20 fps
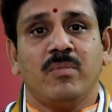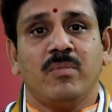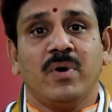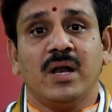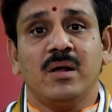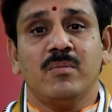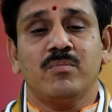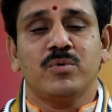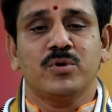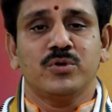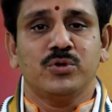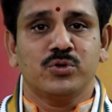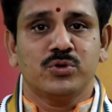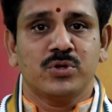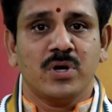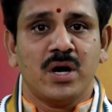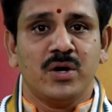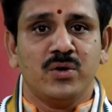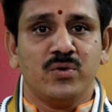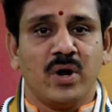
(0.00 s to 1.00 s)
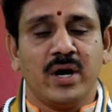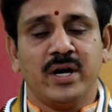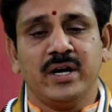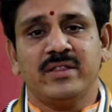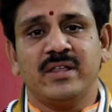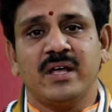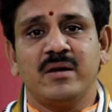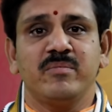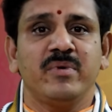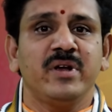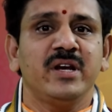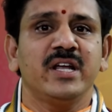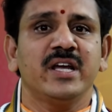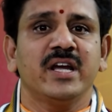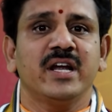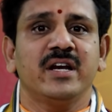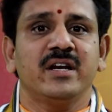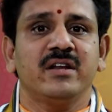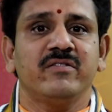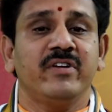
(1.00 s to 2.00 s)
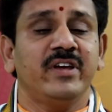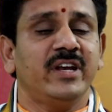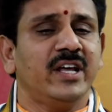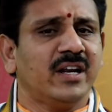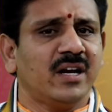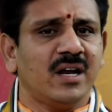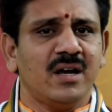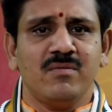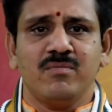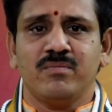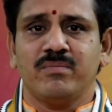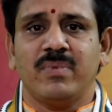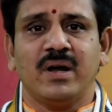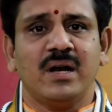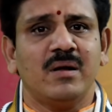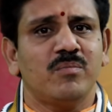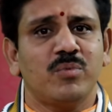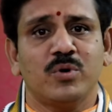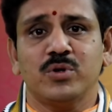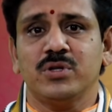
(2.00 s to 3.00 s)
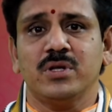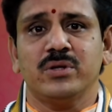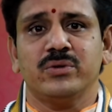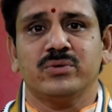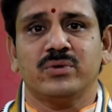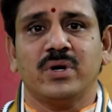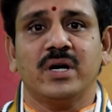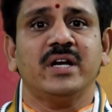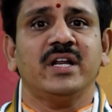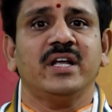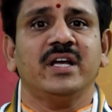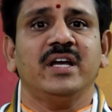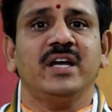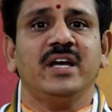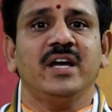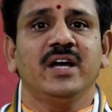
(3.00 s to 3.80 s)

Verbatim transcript: బలం పొందుతాడు అంటే దాని మీనింగ్ ఏంటి వేరే గ్రహం బలం పొందదు అంటే